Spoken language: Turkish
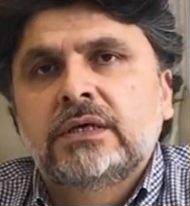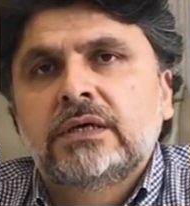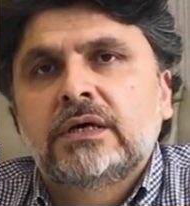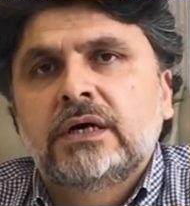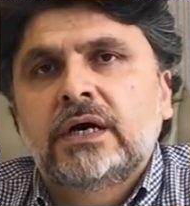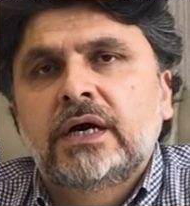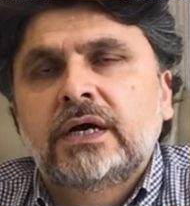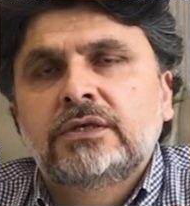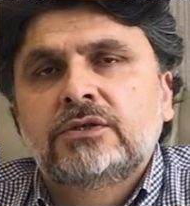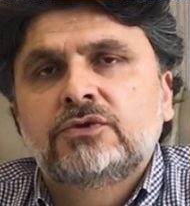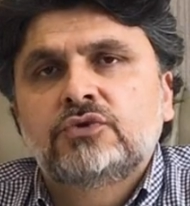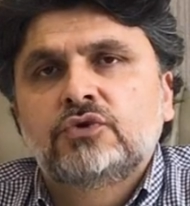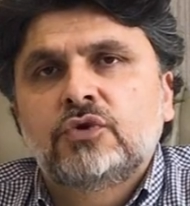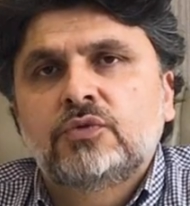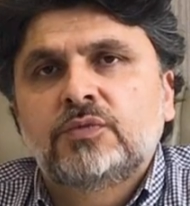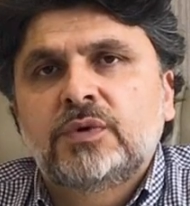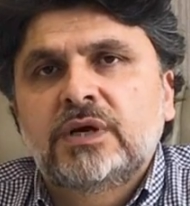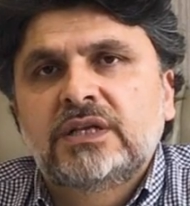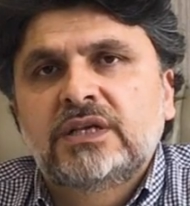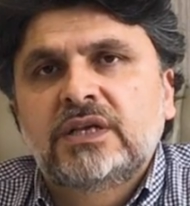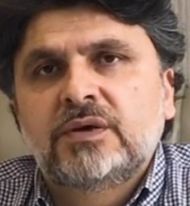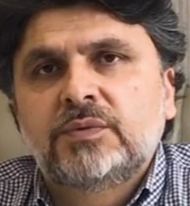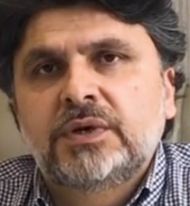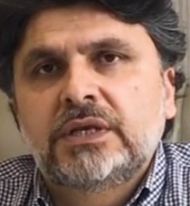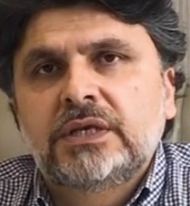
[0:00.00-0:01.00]
Aynı
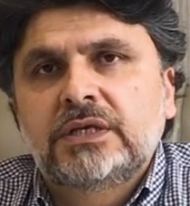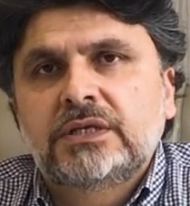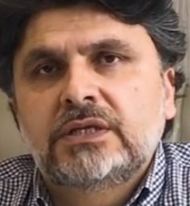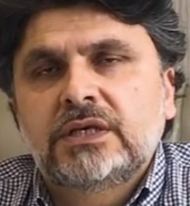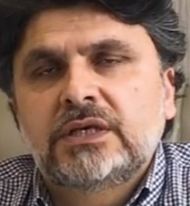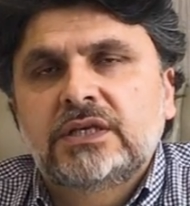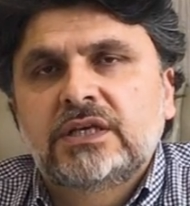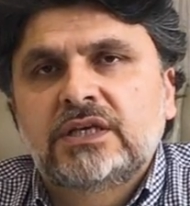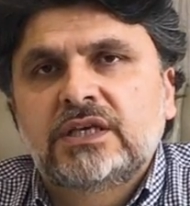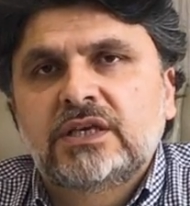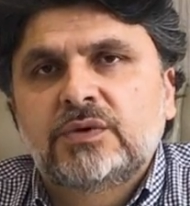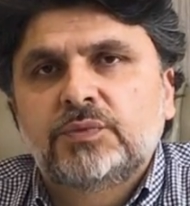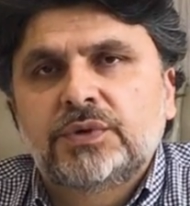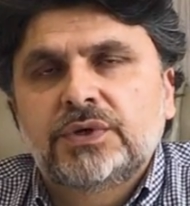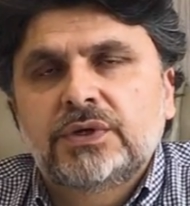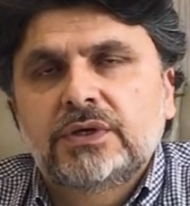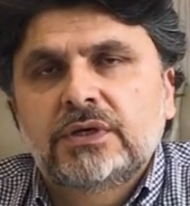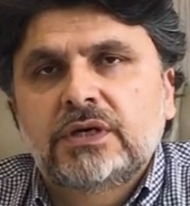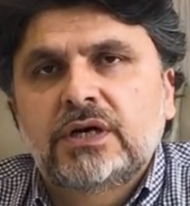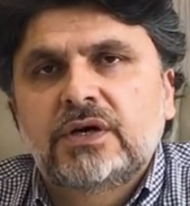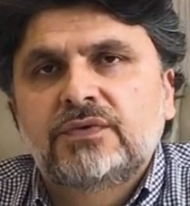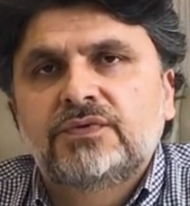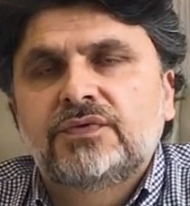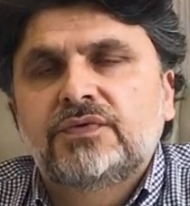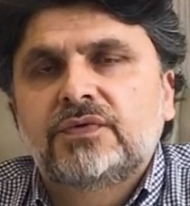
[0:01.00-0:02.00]
normal gebelikteki gibi
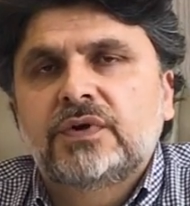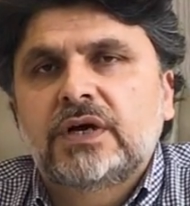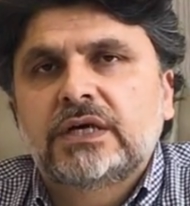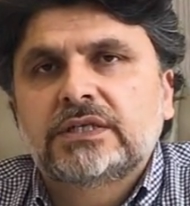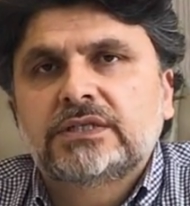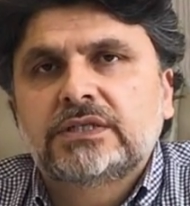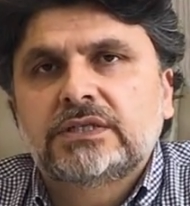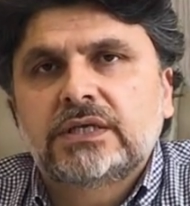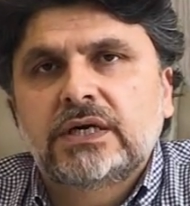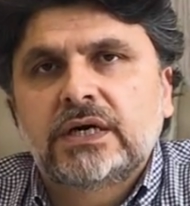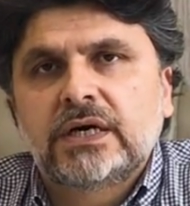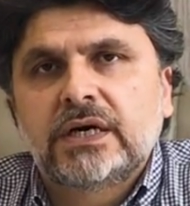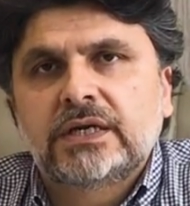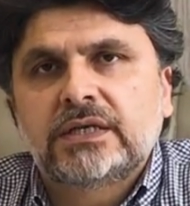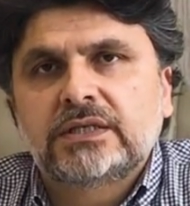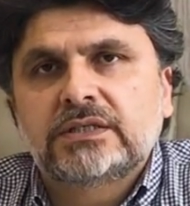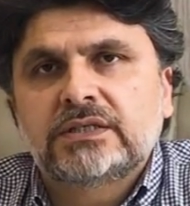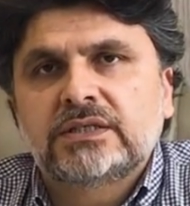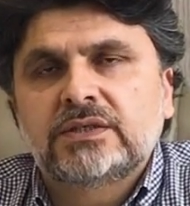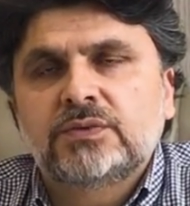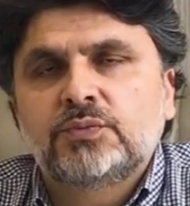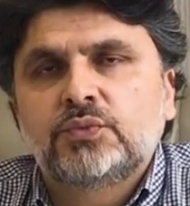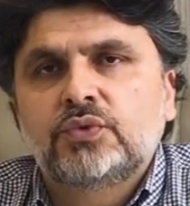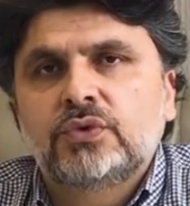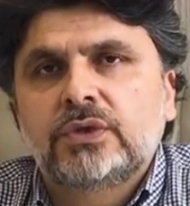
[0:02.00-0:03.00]
hafif kasık
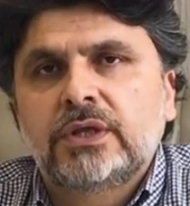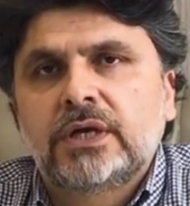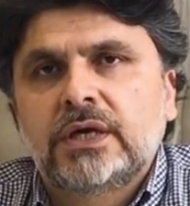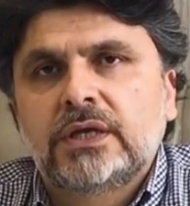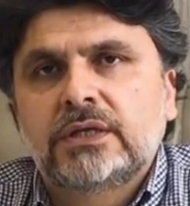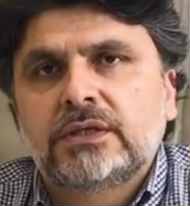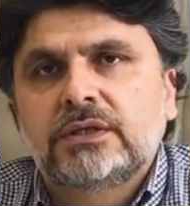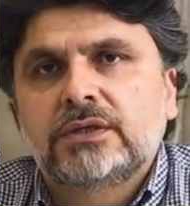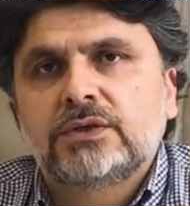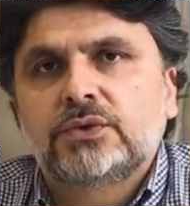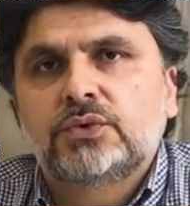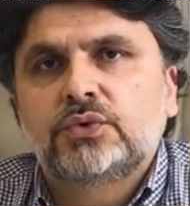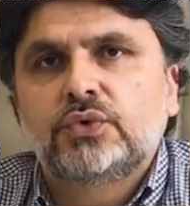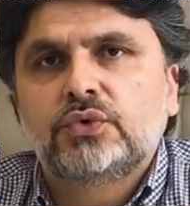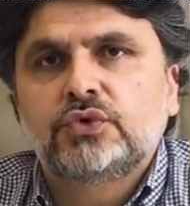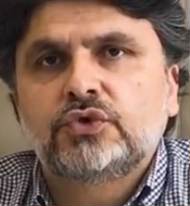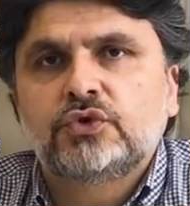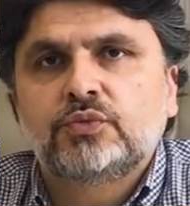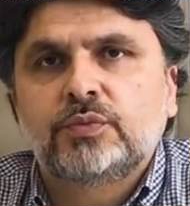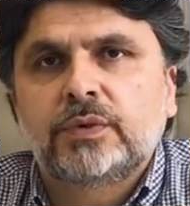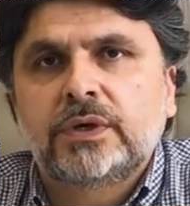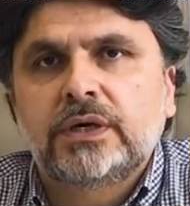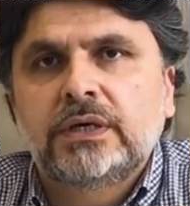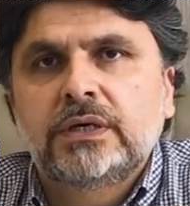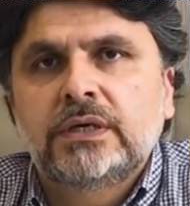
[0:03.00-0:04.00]
ağrısı, bulantı,
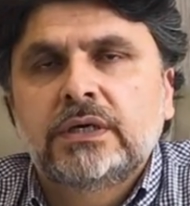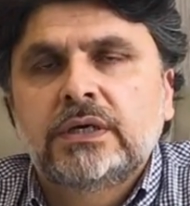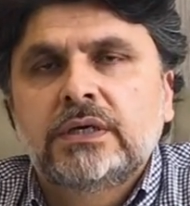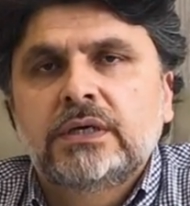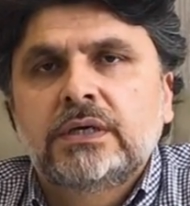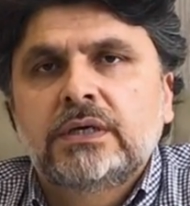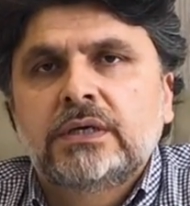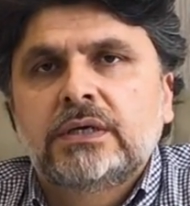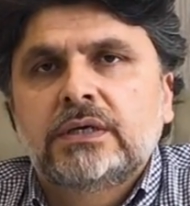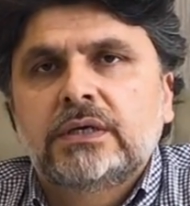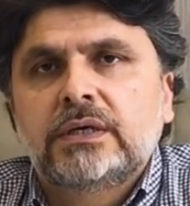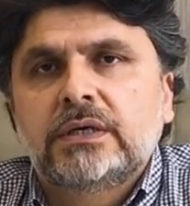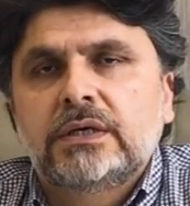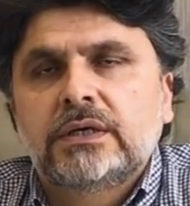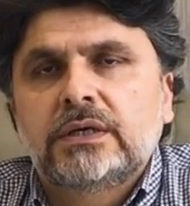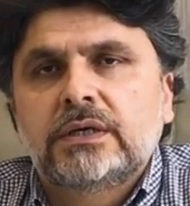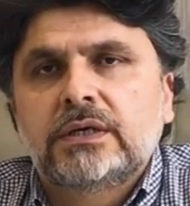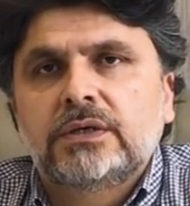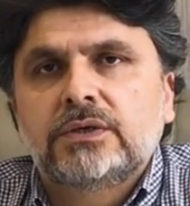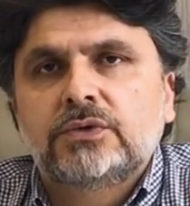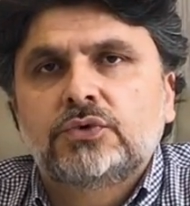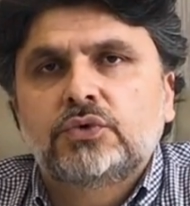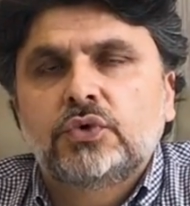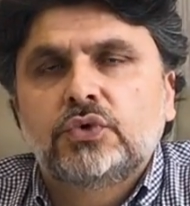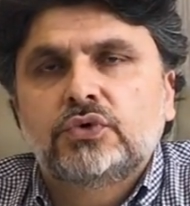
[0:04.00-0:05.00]
kusma,
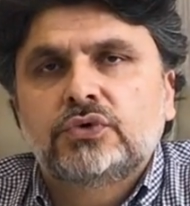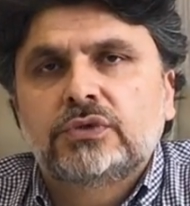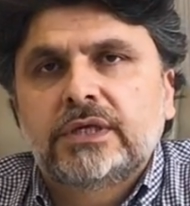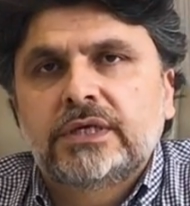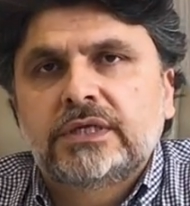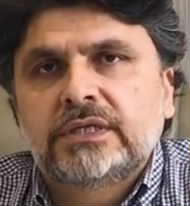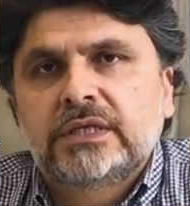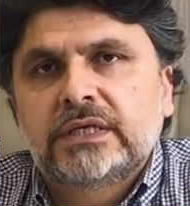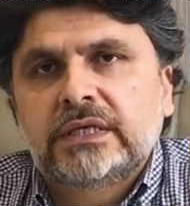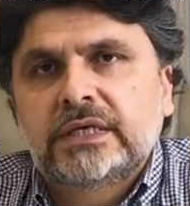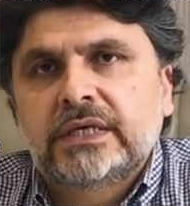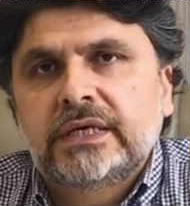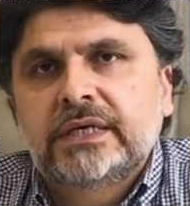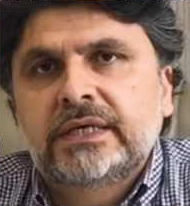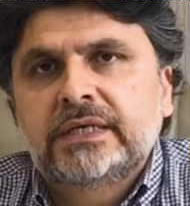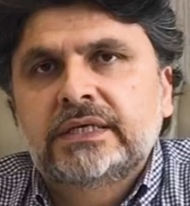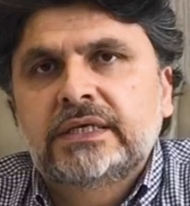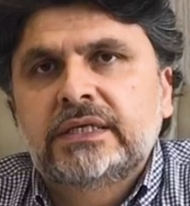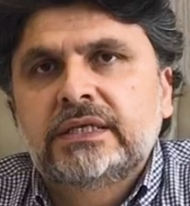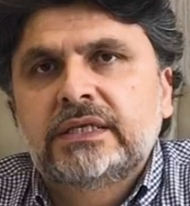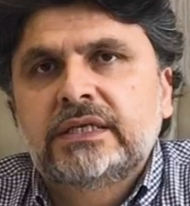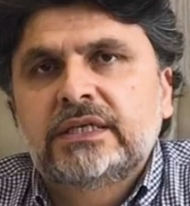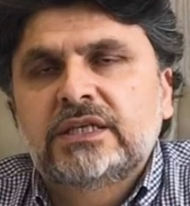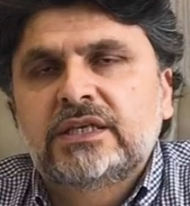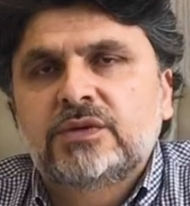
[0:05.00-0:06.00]
e, göğüslerde
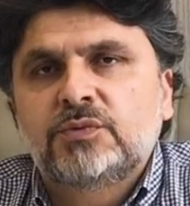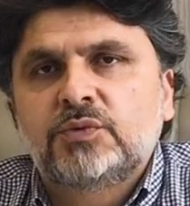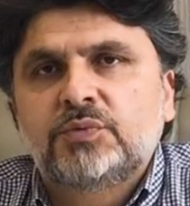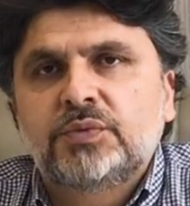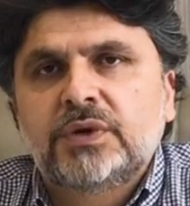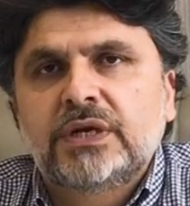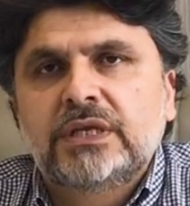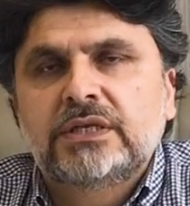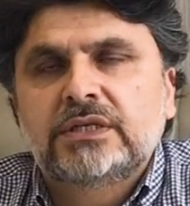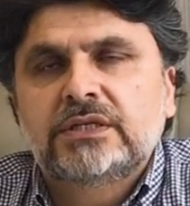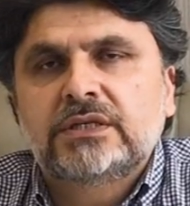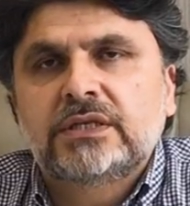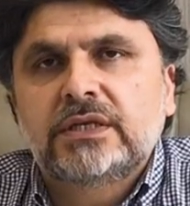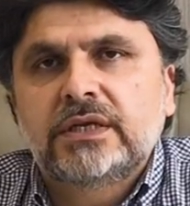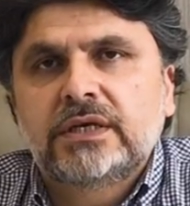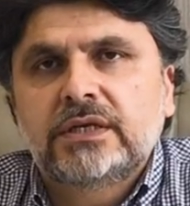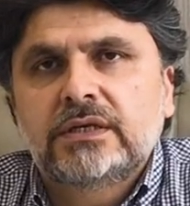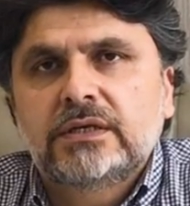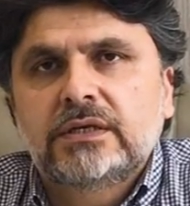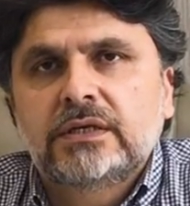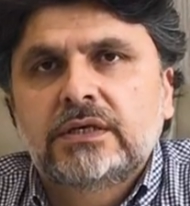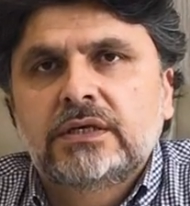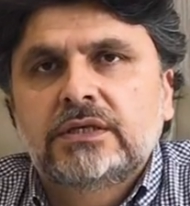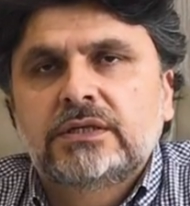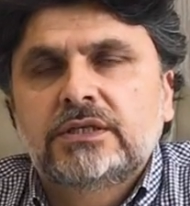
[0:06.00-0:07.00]
gerginlik gibi belirtiler
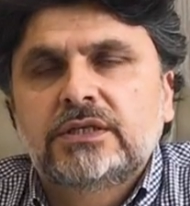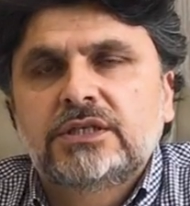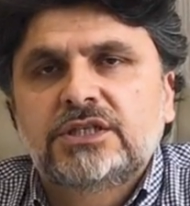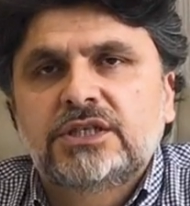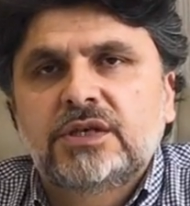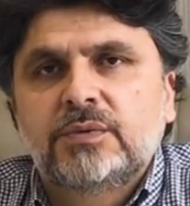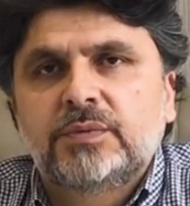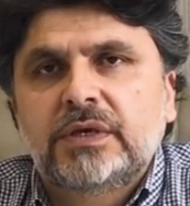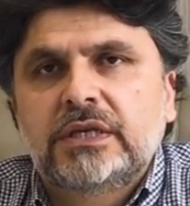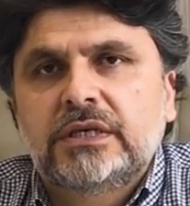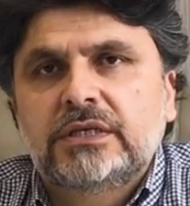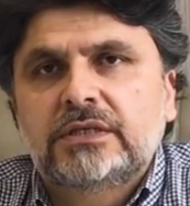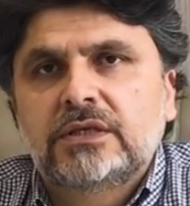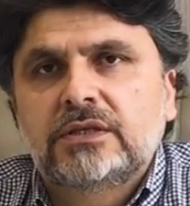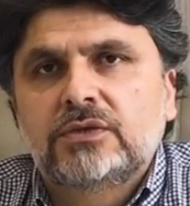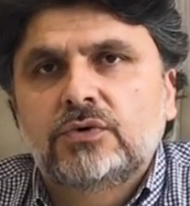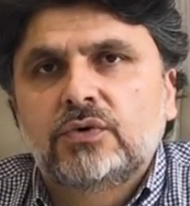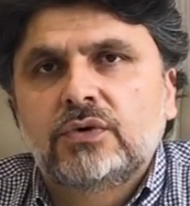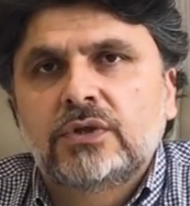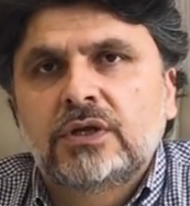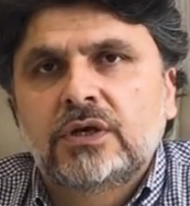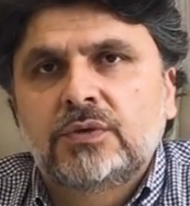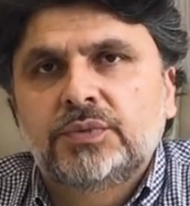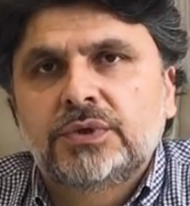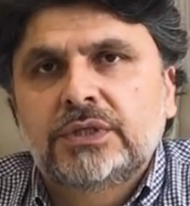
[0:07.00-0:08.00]
dış gebelikte de
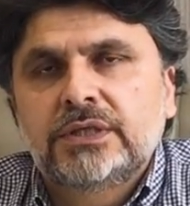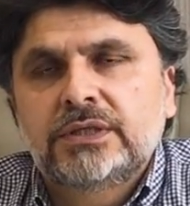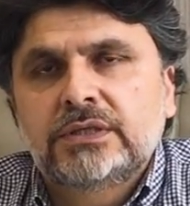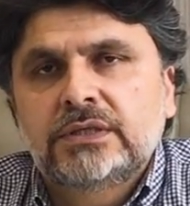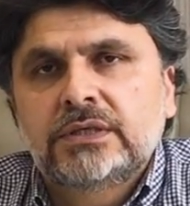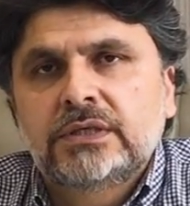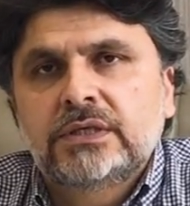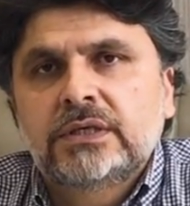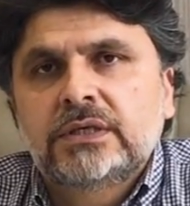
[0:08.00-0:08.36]
olabilir.